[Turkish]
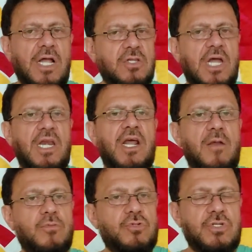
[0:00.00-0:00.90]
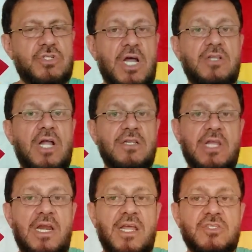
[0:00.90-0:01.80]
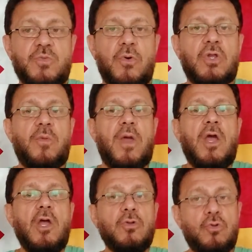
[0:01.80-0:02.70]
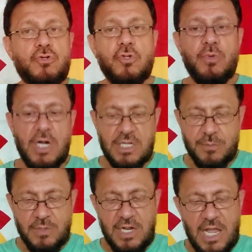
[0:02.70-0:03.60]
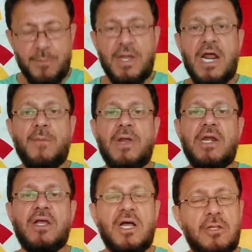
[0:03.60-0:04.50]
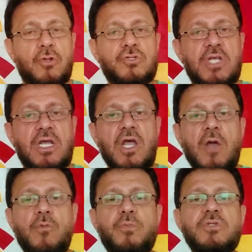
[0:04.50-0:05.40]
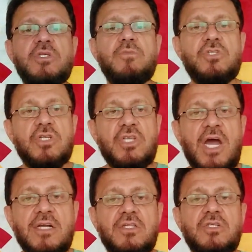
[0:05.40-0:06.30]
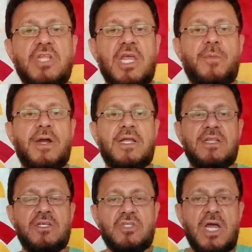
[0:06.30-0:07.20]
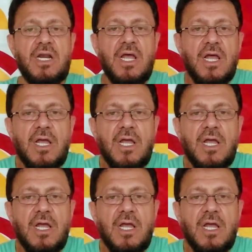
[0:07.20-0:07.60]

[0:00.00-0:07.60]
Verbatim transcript: Antalya'nın bu sıcağında Antalya Spor gibi güçlü bir rakipten beraberlik alıyorsak bu bizim için kardır deyip arkadaşlar